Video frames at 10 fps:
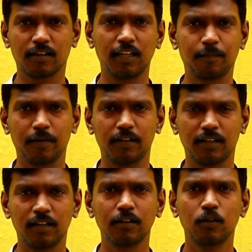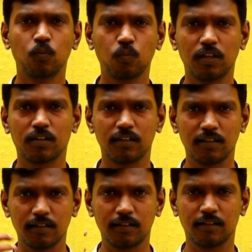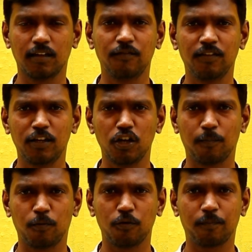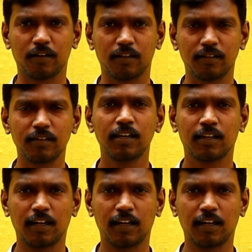அதை கிளிக் பண்ணிங்கன்னா உங்களுக்கு இந்த வீடியோ அப்லோட் பண்ணுறது